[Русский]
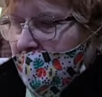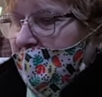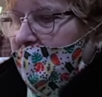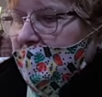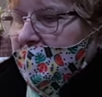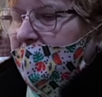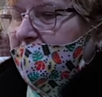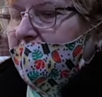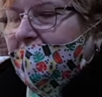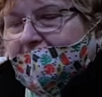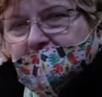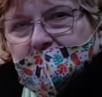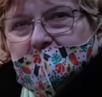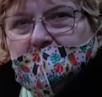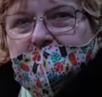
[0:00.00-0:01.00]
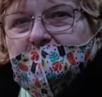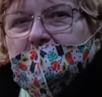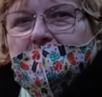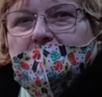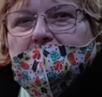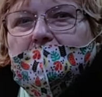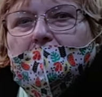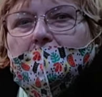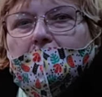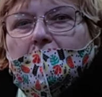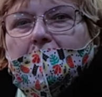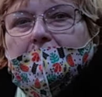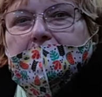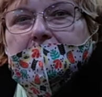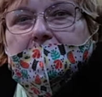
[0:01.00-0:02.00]
Да? Их качественный. Вам повезло.
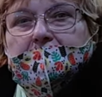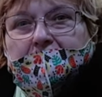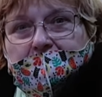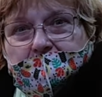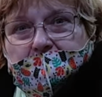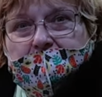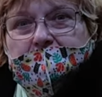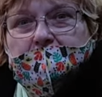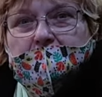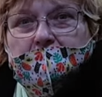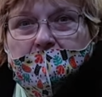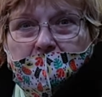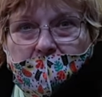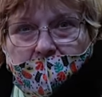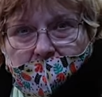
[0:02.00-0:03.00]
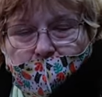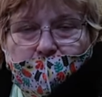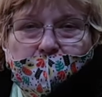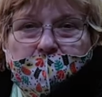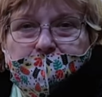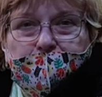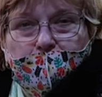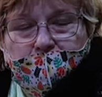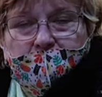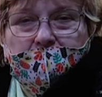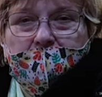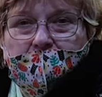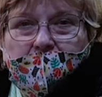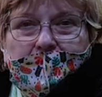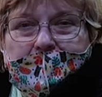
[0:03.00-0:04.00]
А их качественный и хороший,
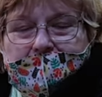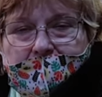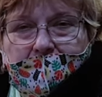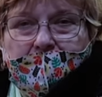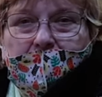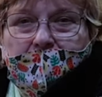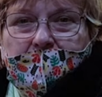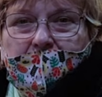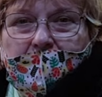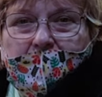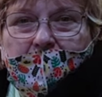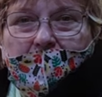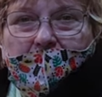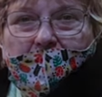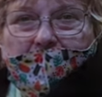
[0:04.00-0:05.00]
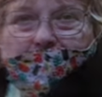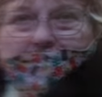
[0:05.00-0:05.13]
вкусный салат. Вам повезло, а мне не